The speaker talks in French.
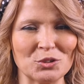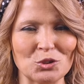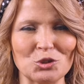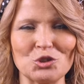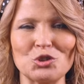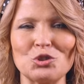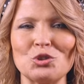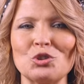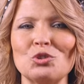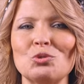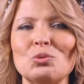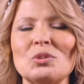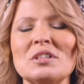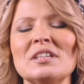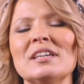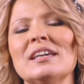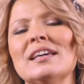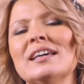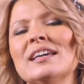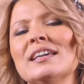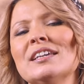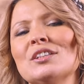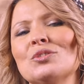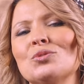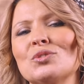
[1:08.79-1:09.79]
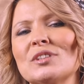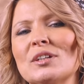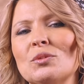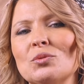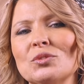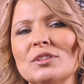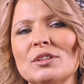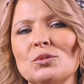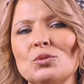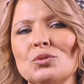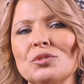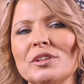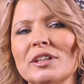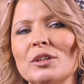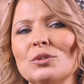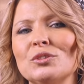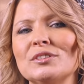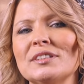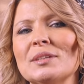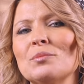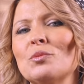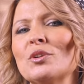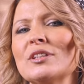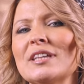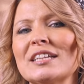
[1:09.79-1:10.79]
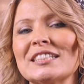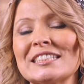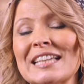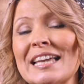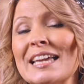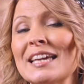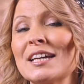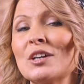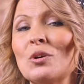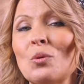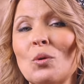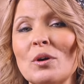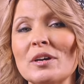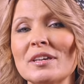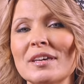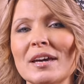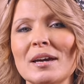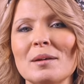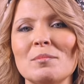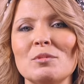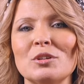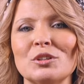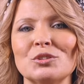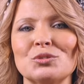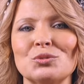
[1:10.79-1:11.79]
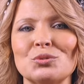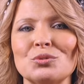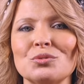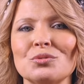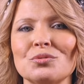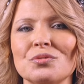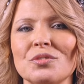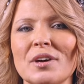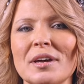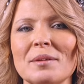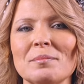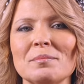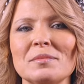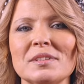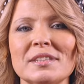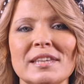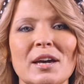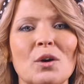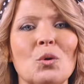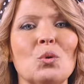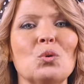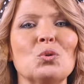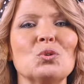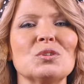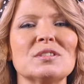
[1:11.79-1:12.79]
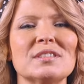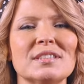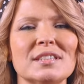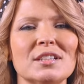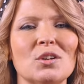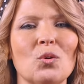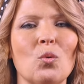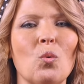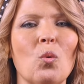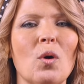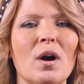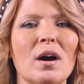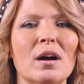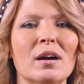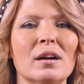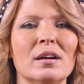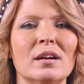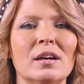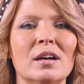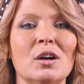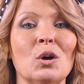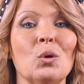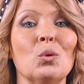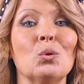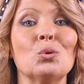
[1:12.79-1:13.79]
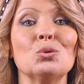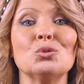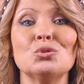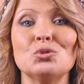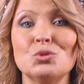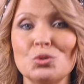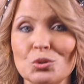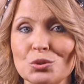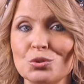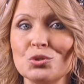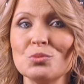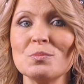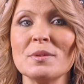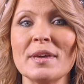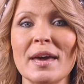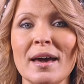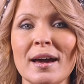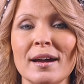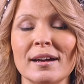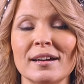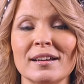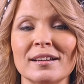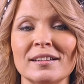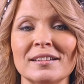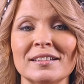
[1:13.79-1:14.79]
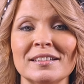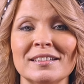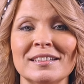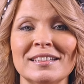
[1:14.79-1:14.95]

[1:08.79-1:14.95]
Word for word: Et aujourd'hui, nous allons découvrir le témoignage incroyable d'une femme qui a osé croire au Dieu du miracle.